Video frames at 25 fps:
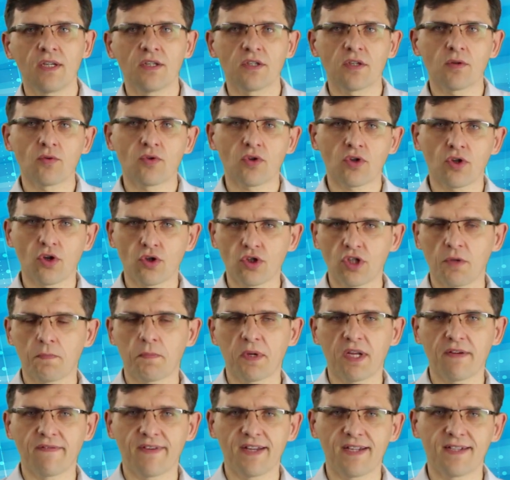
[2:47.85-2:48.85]
Są to koszty
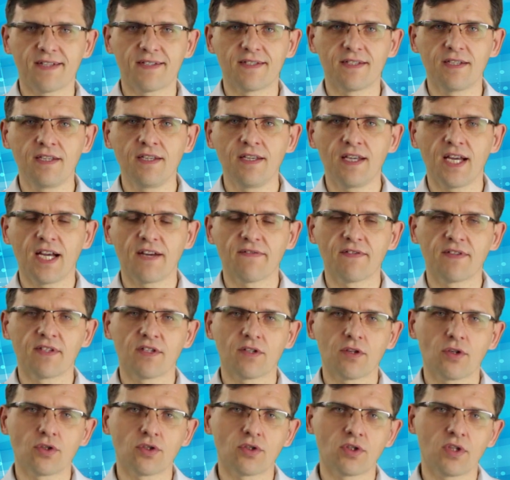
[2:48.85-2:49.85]
prewencji, a
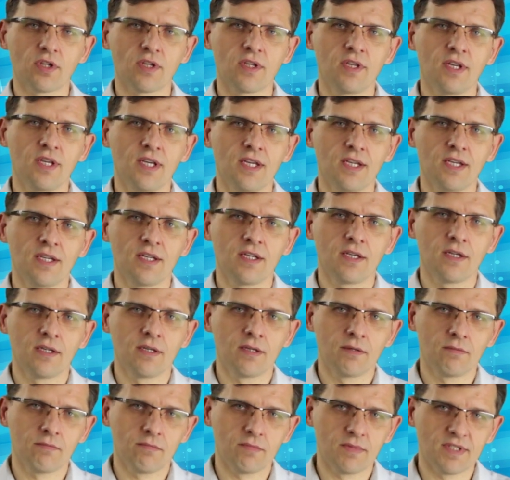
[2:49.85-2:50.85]
więc koszty
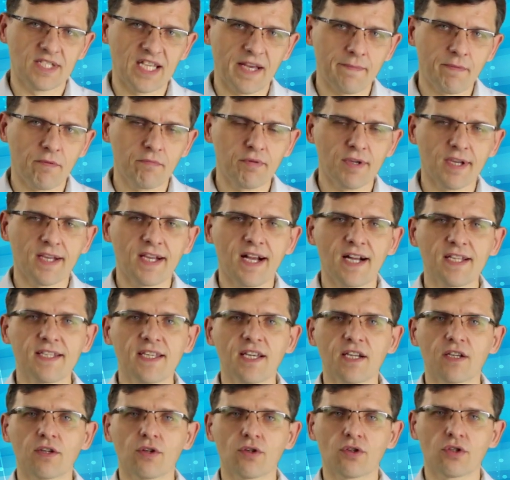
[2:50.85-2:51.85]

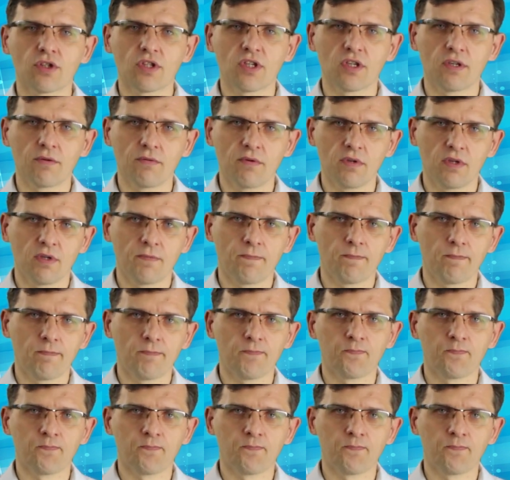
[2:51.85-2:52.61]
zapobiegania, koszty